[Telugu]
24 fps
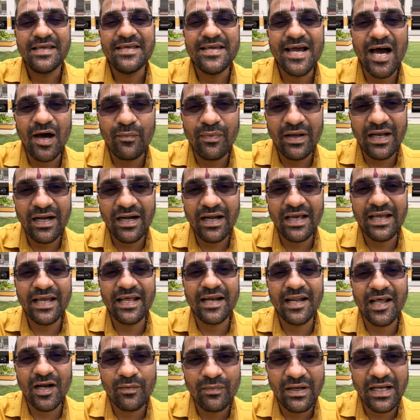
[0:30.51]
యాభై ఏళ్ళకే
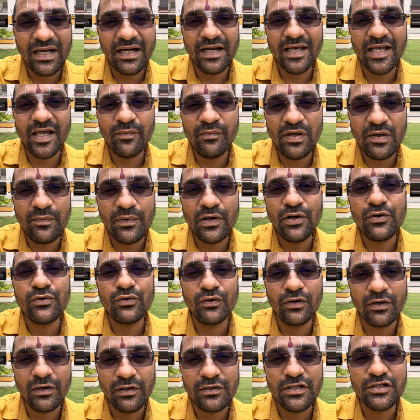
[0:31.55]
నలభై ఏళ్ళకే బీపీలు
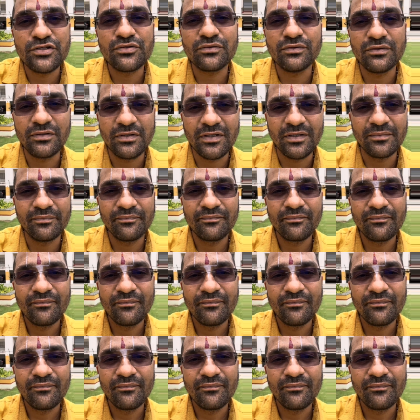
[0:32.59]
షుగర్లు తెచ్చుకుంటున్నాం